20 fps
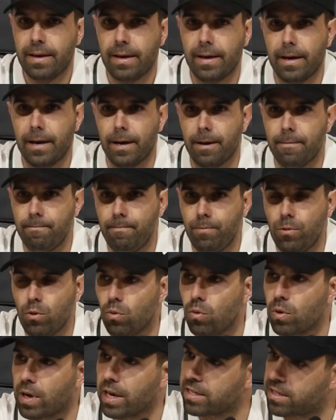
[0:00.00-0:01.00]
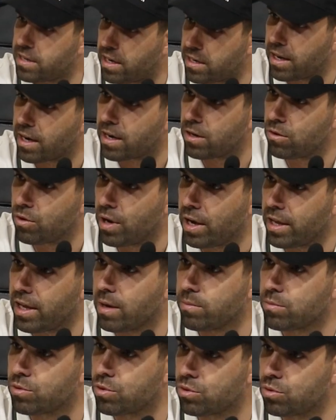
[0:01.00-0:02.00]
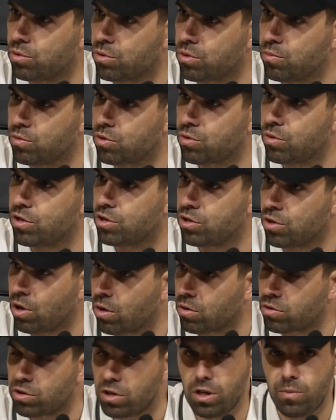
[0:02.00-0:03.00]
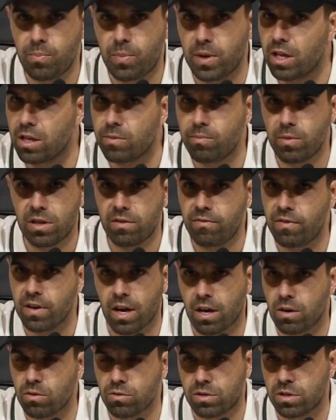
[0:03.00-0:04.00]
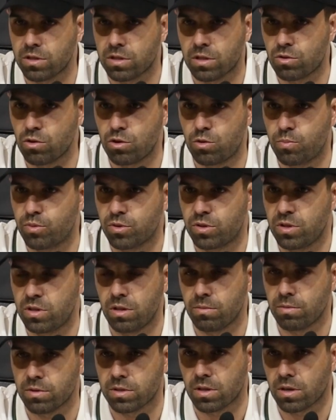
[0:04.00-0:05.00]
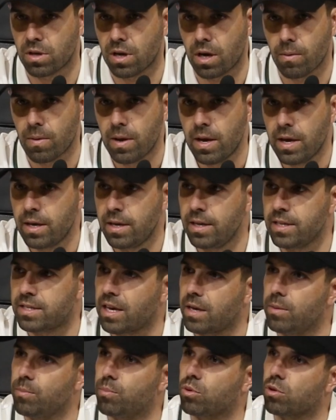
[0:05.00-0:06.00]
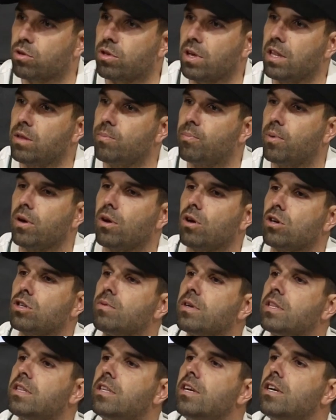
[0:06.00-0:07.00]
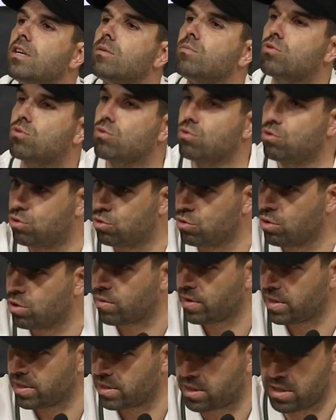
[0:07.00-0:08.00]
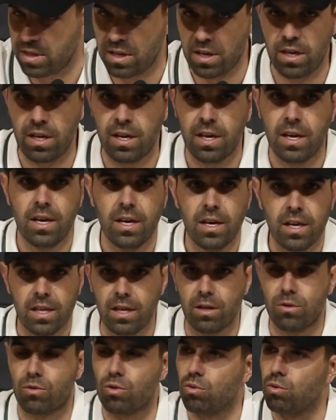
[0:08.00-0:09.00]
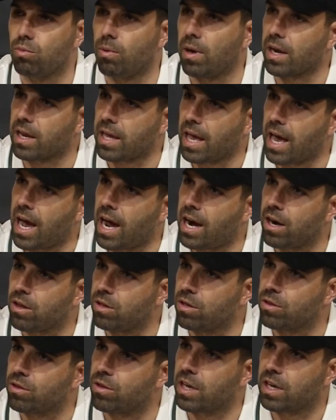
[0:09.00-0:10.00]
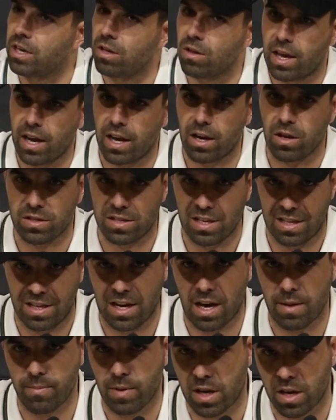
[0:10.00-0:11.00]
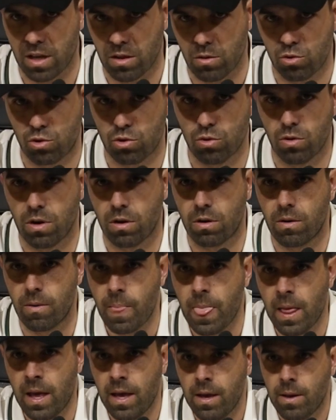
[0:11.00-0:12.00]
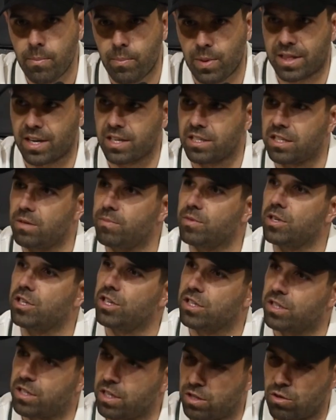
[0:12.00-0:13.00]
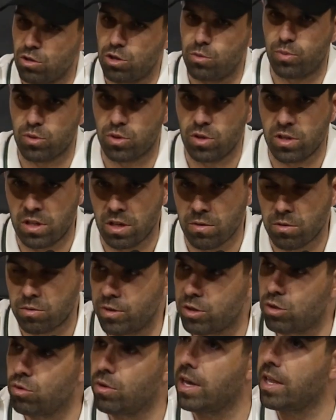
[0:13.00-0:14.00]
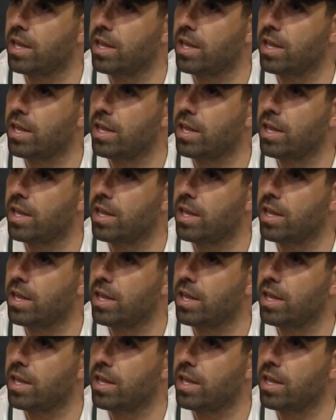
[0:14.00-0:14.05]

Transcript: Um, o que é certo é que não ganhámos os últimos dois jogos, independentemente de ficar com sensações positivas ou não. Isso é importante para nós batermos o jogo em si, dentro do balneário, dentro daquilo que é a nossa dinâmica do jogo, para trazermos as sensações positivas. Mas não